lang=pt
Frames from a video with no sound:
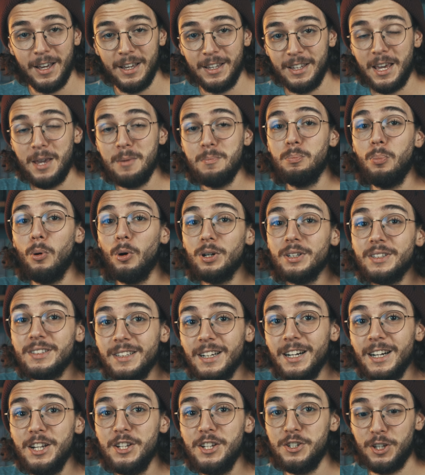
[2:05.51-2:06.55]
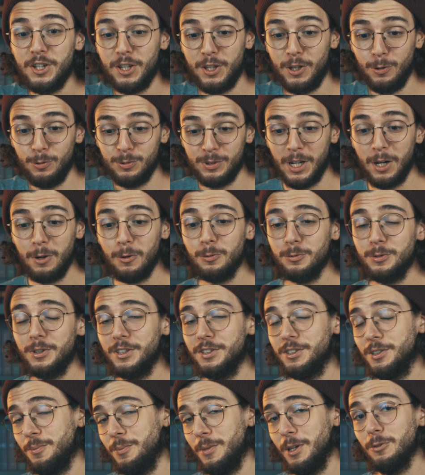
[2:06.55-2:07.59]
E é importante que os
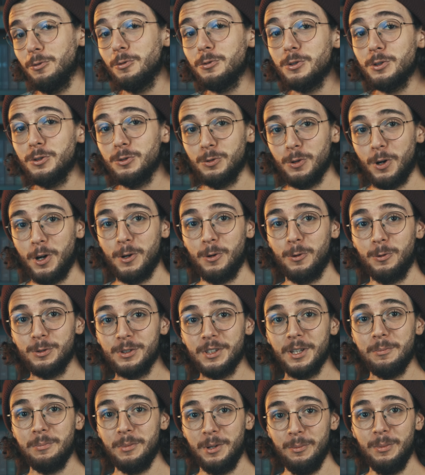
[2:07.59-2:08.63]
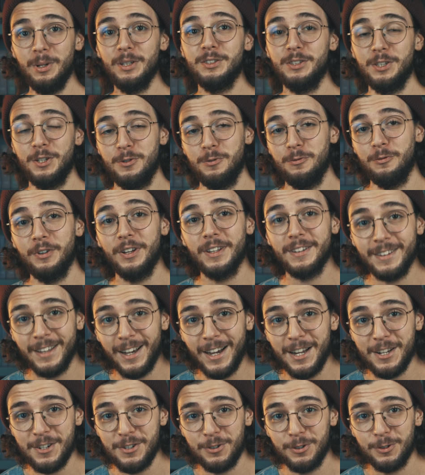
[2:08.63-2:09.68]
acontecimentos históricos da Bíblia sejam
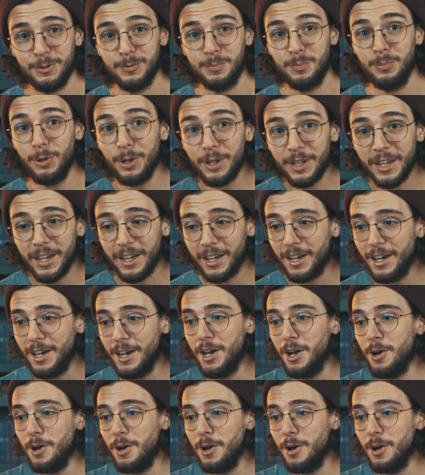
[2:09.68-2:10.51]
verdades. Por quê?